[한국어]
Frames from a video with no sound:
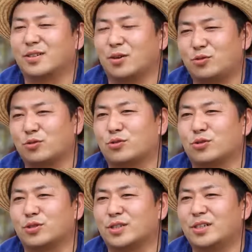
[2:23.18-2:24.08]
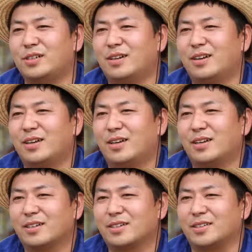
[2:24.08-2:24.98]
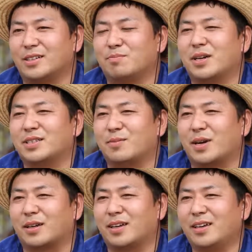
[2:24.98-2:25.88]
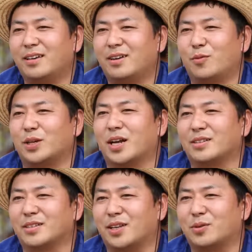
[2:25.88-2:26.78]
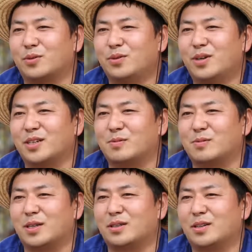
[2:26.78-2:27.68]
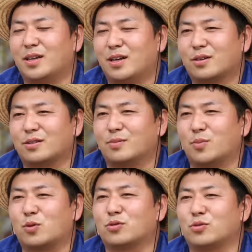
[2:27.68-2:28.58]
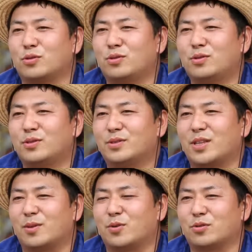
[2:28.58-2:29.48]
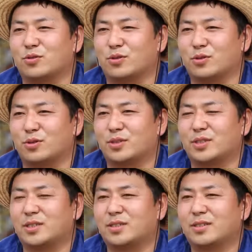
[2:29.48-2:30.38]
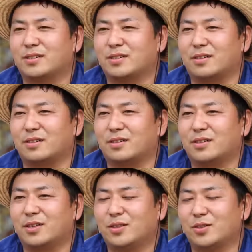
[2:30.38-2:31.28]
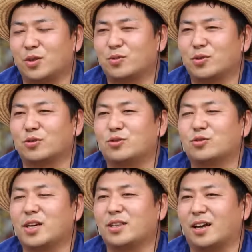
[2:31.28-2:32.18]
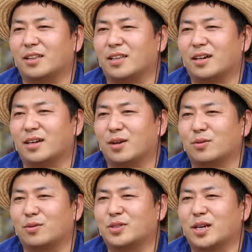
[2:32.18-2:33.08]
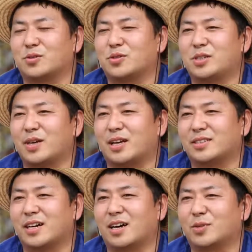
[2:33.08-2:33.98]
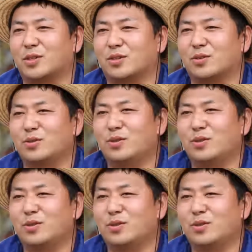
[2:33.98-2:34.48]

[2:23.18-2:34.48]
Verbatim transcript: 건축주들을 그 입맛에 맞게 원하는 대로, 하지만 그 목수도, 대목수들도 어, 너무 건축주한테 안 따라가고 자존심이 안 상하면서도